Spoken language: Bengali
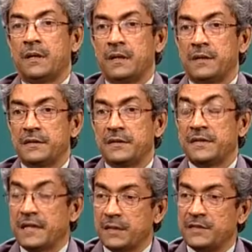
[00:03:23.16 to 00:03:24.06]
এই
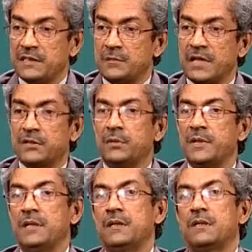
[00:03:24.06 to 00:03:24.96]
ডাটাবেজের
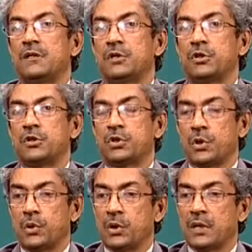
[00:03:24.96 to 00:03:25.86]
মাধ্যমে
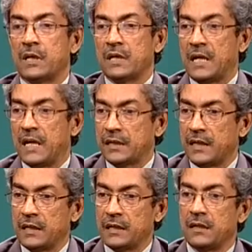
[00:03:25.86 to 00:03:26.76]
সকল
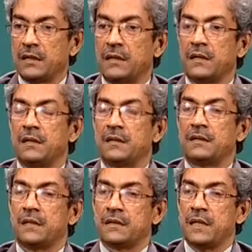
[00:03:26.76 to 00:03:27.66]
খানার
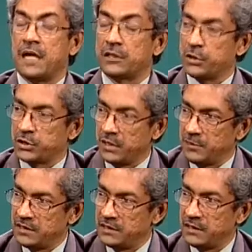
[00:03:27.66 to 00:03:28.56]
তাদের
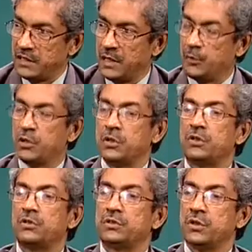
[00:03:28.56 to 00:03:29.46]
আর্থসামাজিক এবং
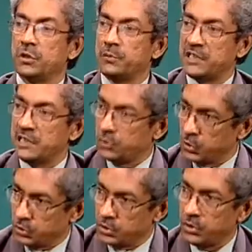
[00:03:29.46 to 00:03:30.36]
জনমিতিক তথ্য